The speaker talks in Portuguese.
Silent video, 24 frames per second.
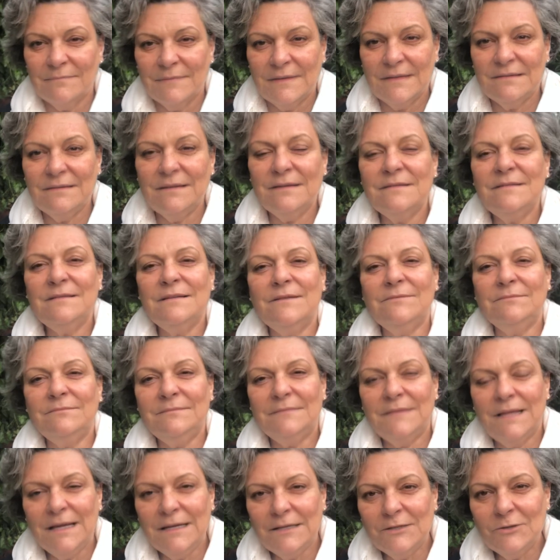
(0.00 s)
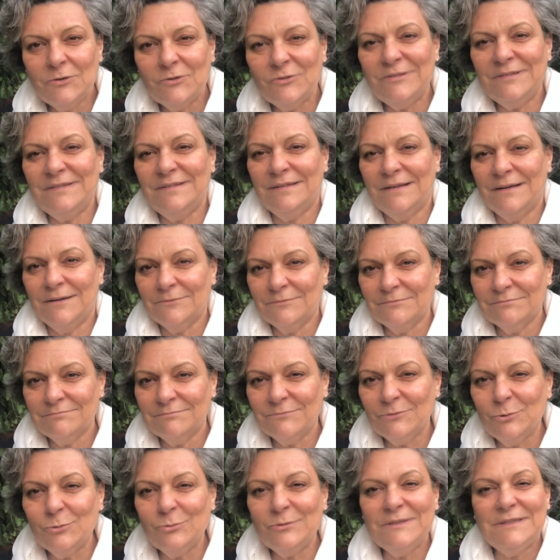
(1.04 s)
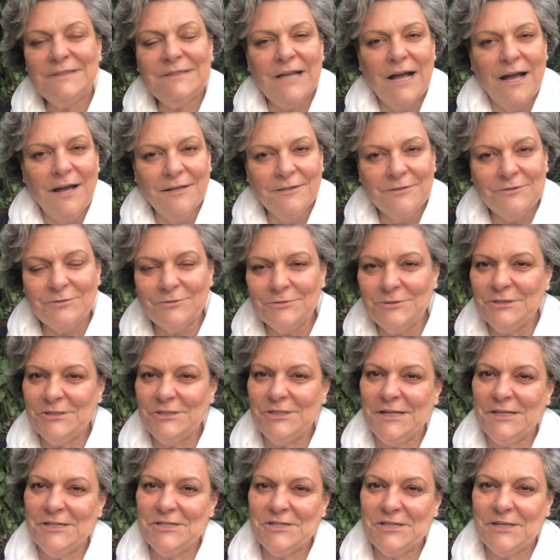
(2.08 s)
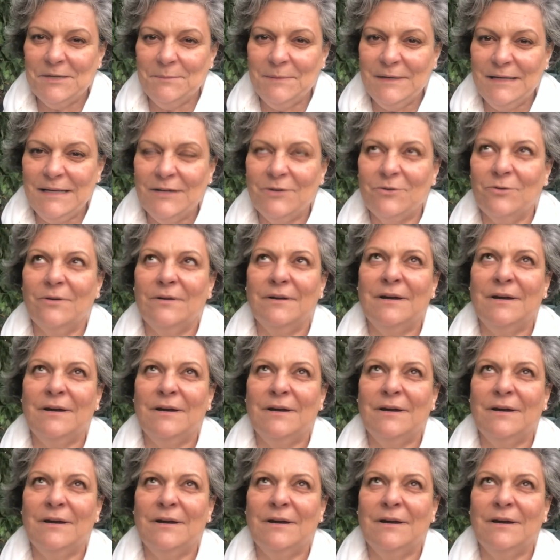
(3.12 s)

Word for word: vocês não têm noção do tanto de gente que me ligou.